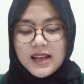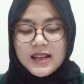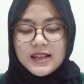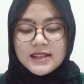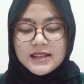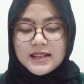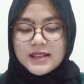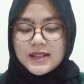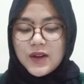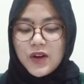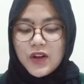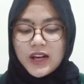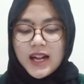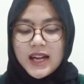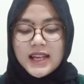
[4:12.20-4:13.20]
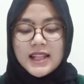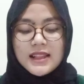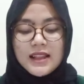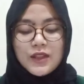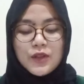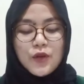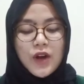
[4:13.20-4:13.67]
seseorang
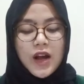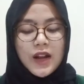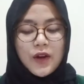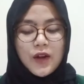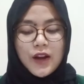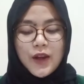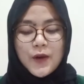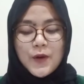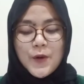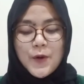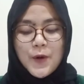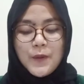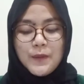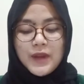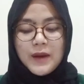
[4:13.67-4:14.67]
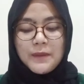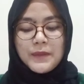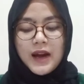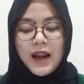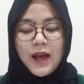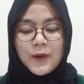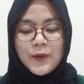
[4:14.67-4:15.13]
ditentukan oleh hukum yang
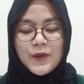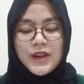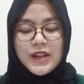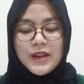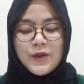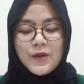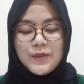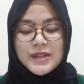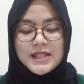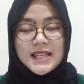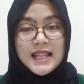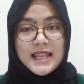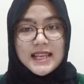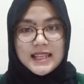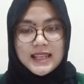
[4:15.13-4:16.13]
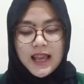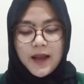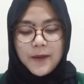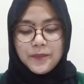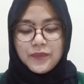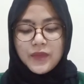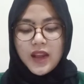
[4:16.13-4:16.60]
berlaku di domisilinya.
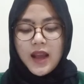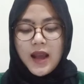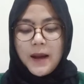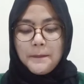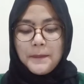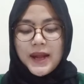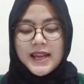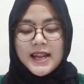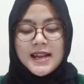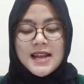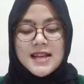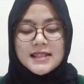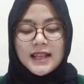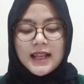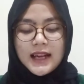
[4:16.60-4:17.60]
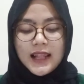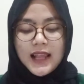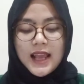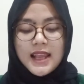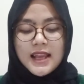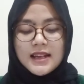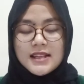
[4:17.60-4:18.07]
Pada dasarnya
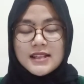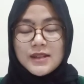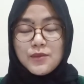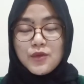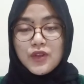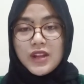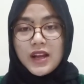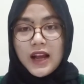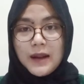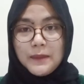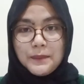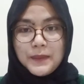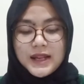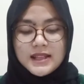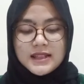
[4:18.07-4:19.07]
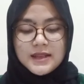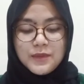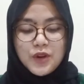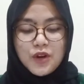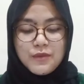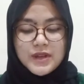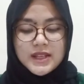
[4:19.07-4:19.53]
yang disebut dengan prinsip
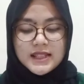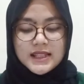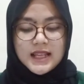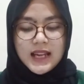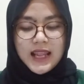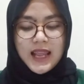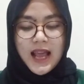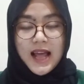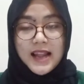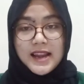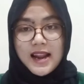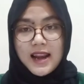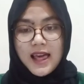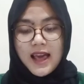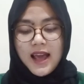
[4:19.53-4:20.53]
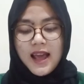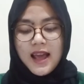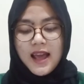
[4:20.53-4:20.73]
domisili adalah